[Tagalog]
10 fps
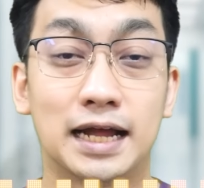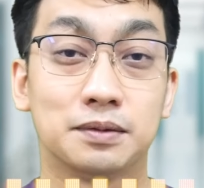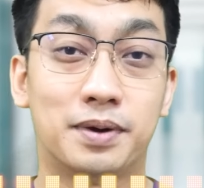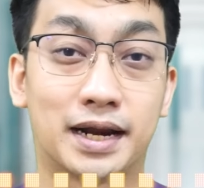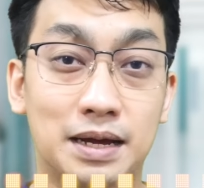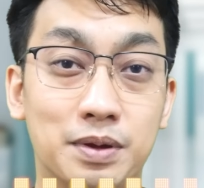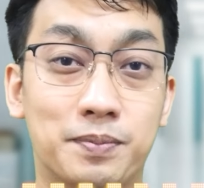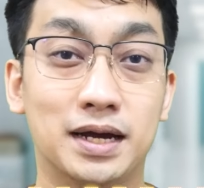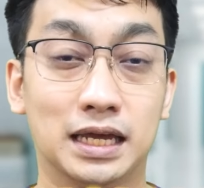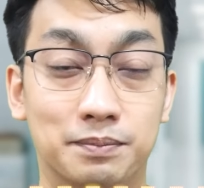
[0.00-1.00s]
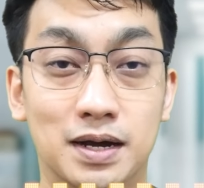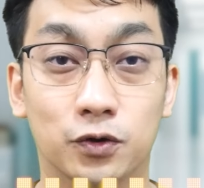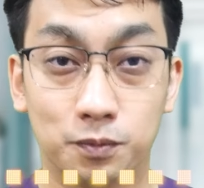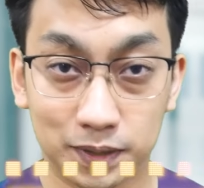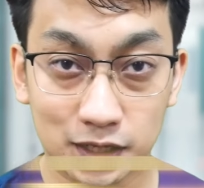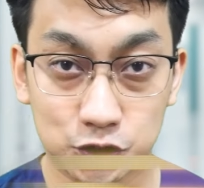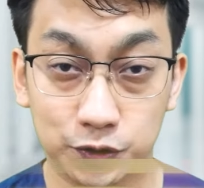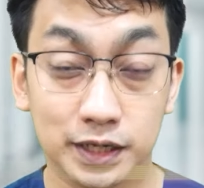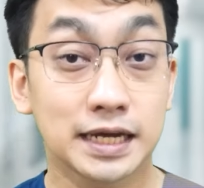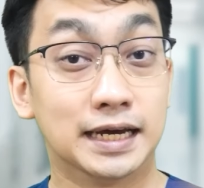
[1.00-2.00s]
at marami pa pang ibang
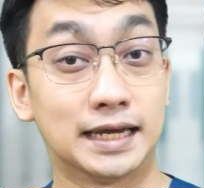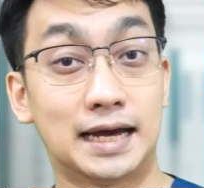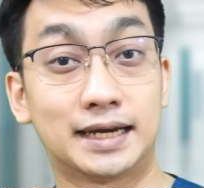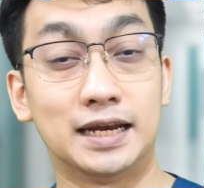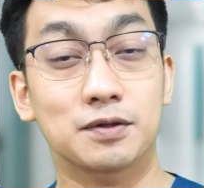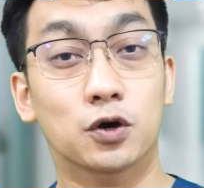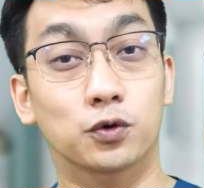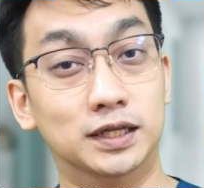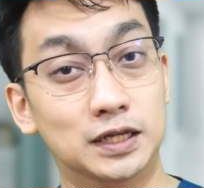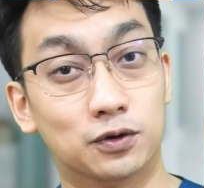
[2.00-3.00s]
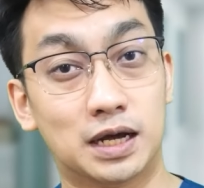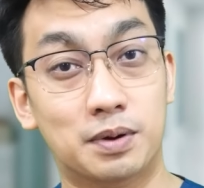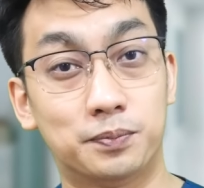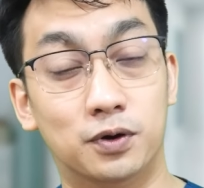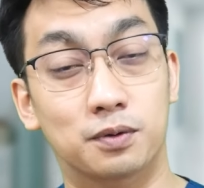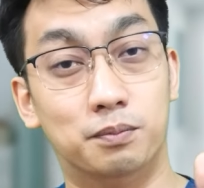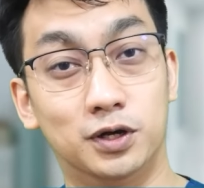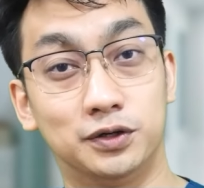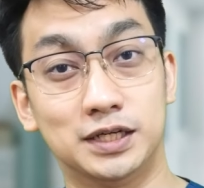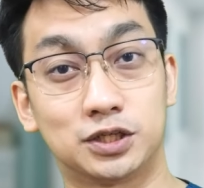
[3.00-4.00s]
komplikasyon. Kaya again, ulitin ko lamang po,
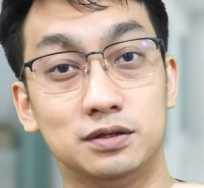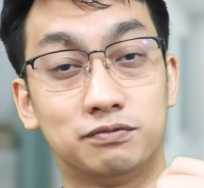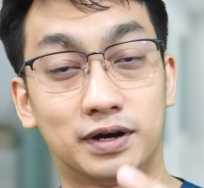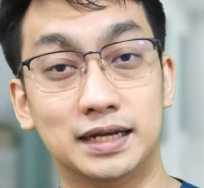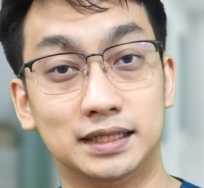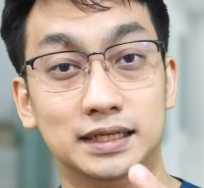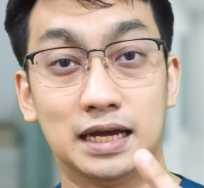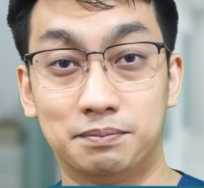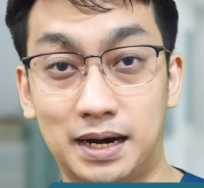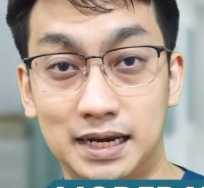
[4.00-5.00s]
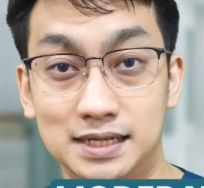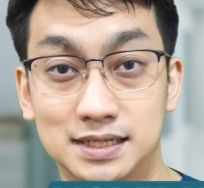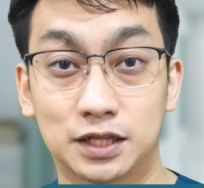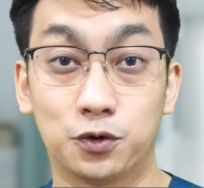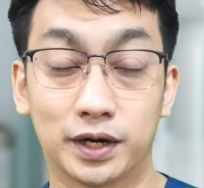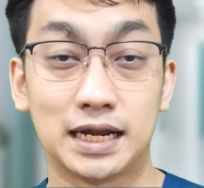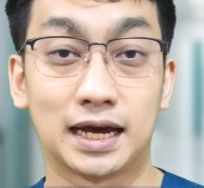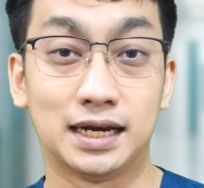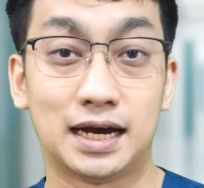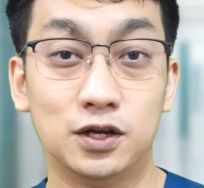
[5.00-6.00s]
moderation, variety, and balance. At kung
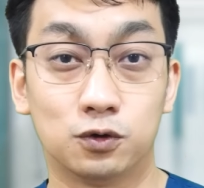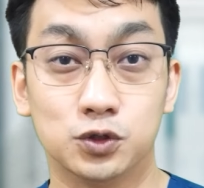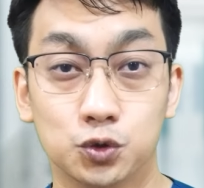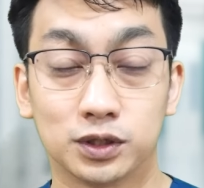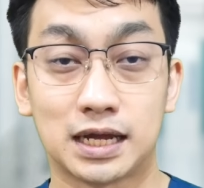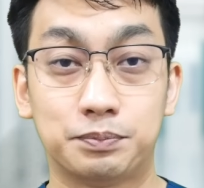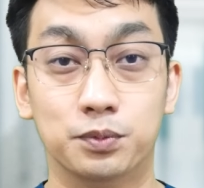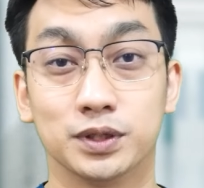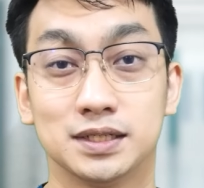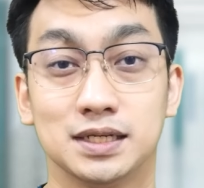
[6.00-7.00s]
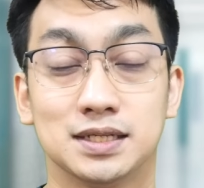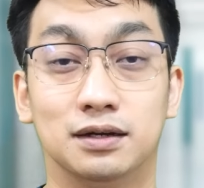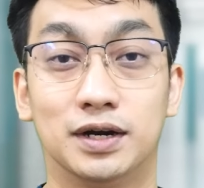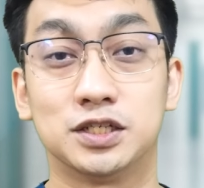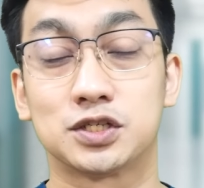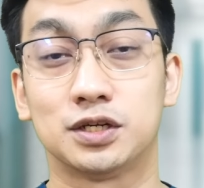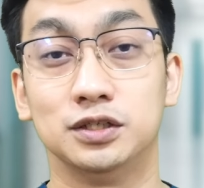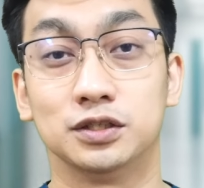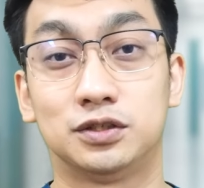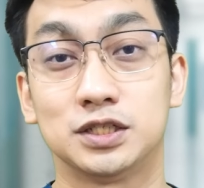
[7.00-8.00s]
kinakailangan ng konsulta, pumunta sa isang
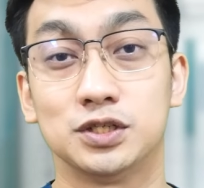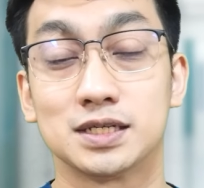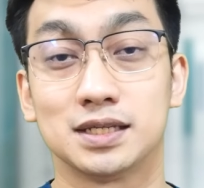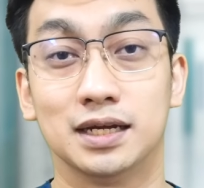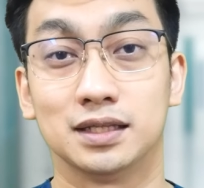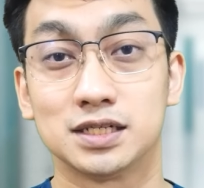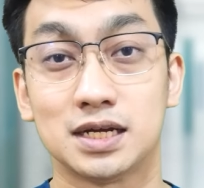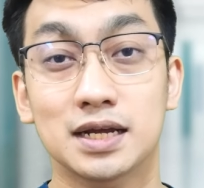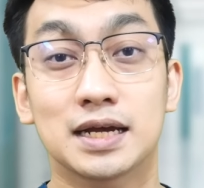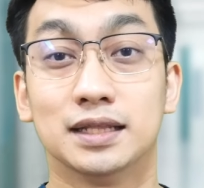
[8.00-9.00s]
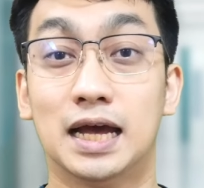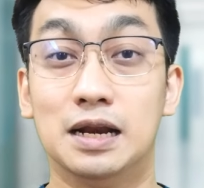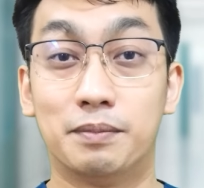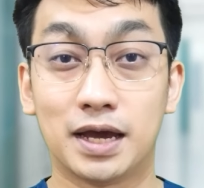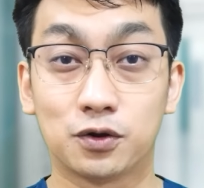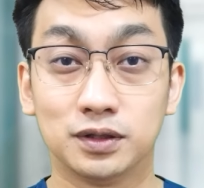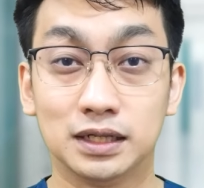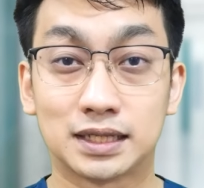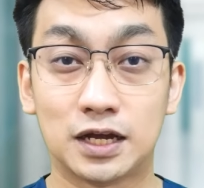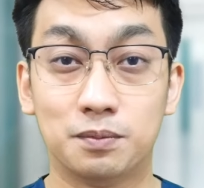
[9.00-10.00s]
registered nutritionist dietitian dahil mayroon
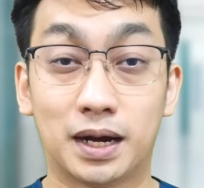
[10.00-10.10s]
din tayo